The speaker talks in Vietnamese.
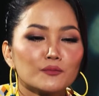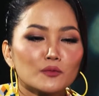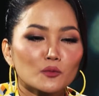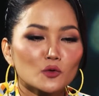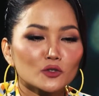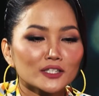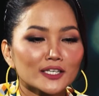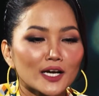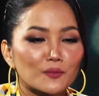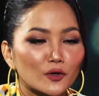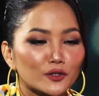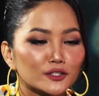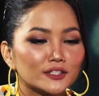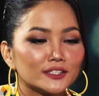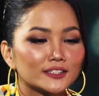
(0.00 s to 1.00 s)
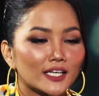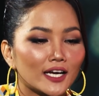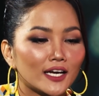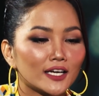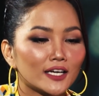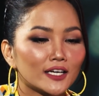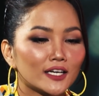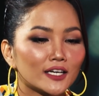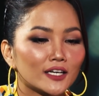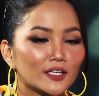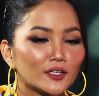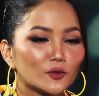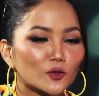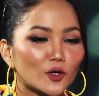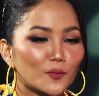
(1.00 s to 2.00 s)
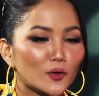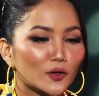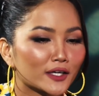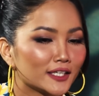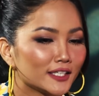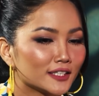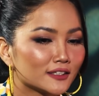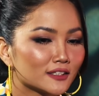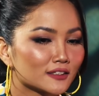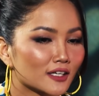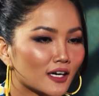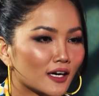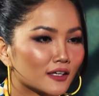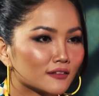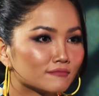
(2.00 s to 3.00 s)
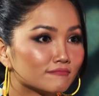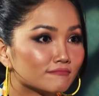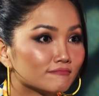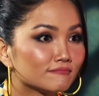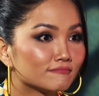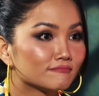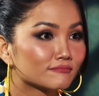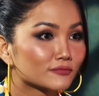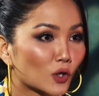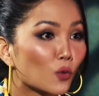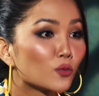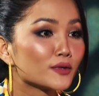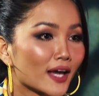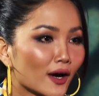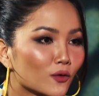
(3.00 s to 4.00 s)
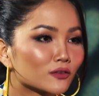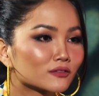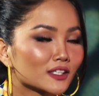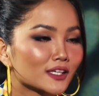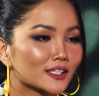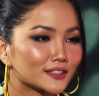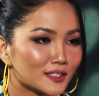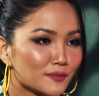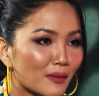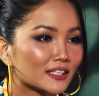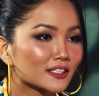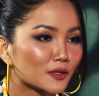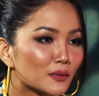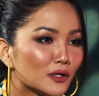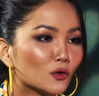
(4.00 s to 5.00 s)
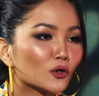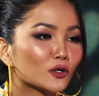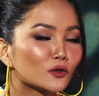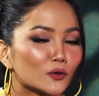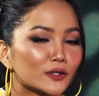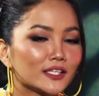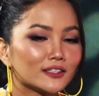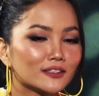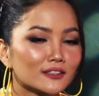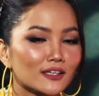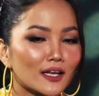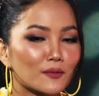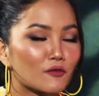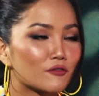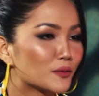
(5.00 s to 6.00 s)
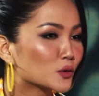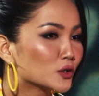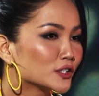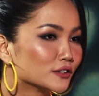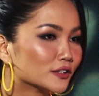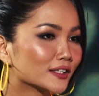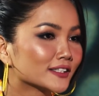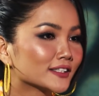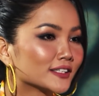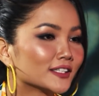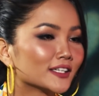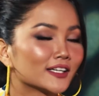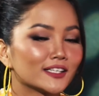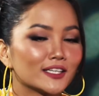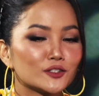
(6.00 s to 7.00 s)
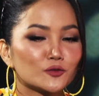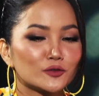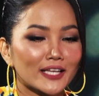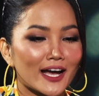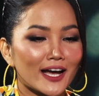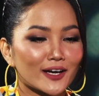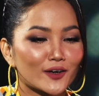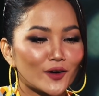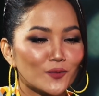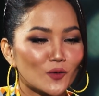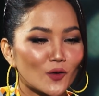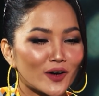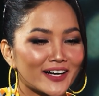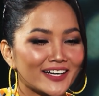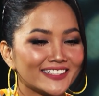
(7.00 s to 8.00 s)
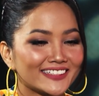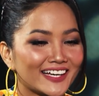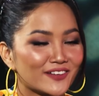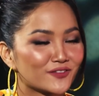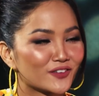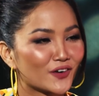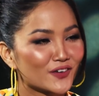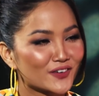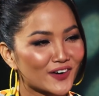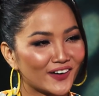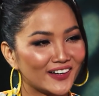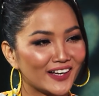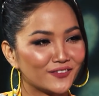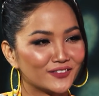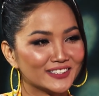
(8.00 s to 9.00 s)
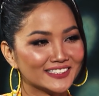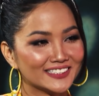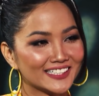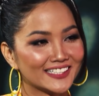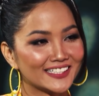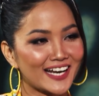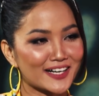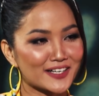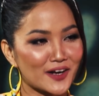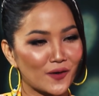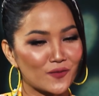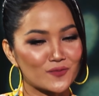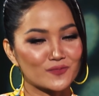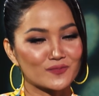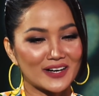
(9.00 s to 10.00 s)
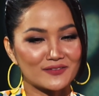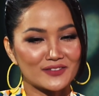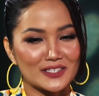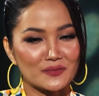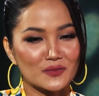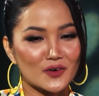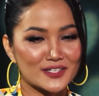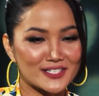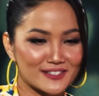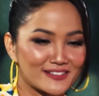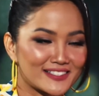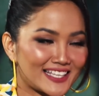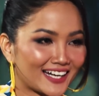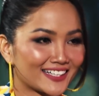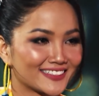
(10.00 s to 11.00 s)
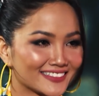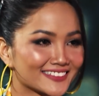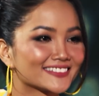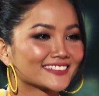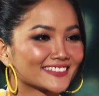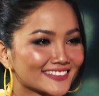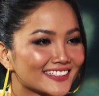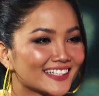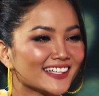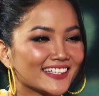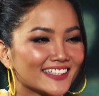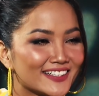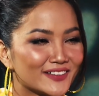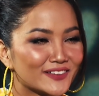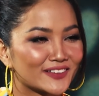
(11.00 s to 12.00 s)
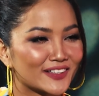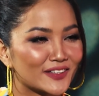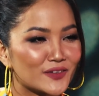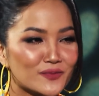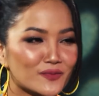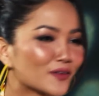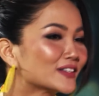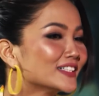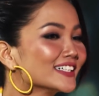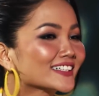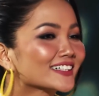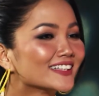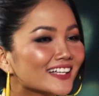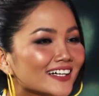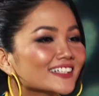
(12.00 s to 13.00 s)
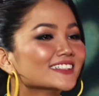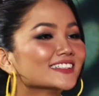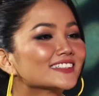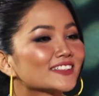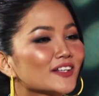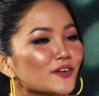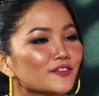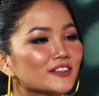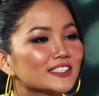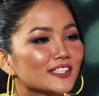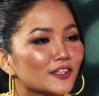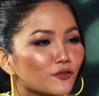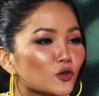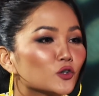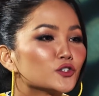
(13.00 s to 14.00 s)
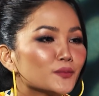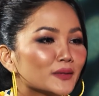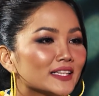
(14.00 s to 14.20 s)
Em mong muốn tất cả mọi người sẽ luôn có một cái ý thức uh, cùng nhau, tức là chính bản thân mình luôn luôn ý thức là bảo vệ môi trường ừ. để chúng ta có một cái thành phố gọi là vừa năng động mà vừa môi trường sạch. Ừ. Đó là điều kiểu mong ước lớn đối với thành phố Hồ Chí